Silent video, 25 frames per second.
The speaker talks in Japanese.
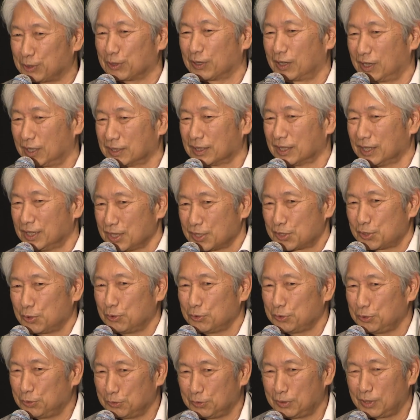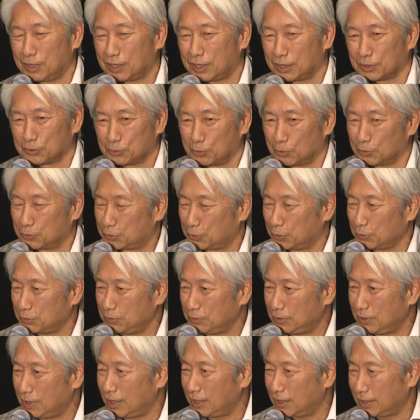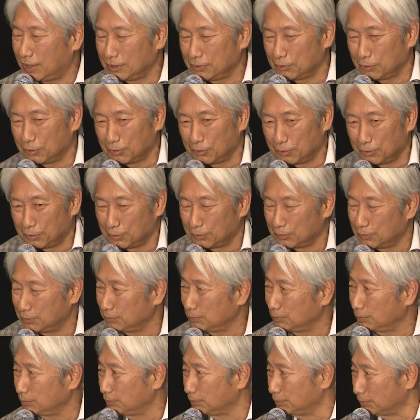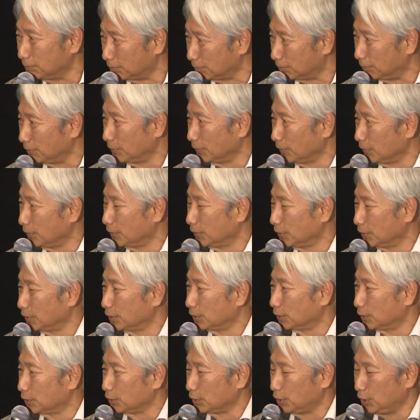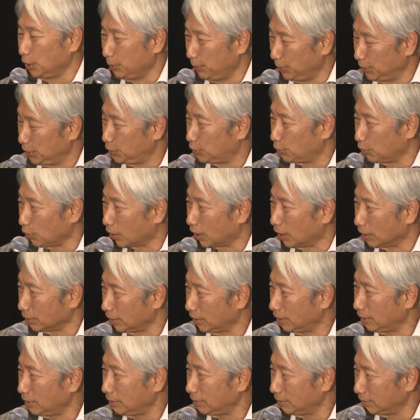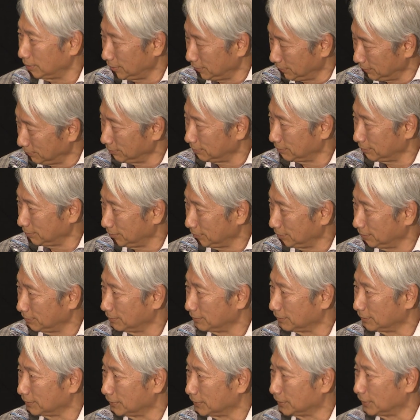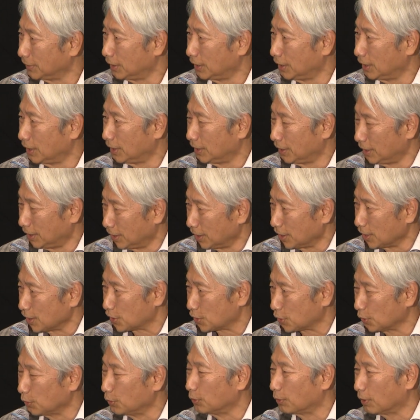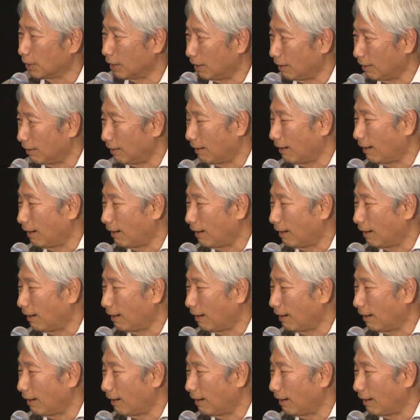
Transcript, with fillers: とか、そういうなんか独特な響きとか言葉にね敏感だったんですかね。そういうのが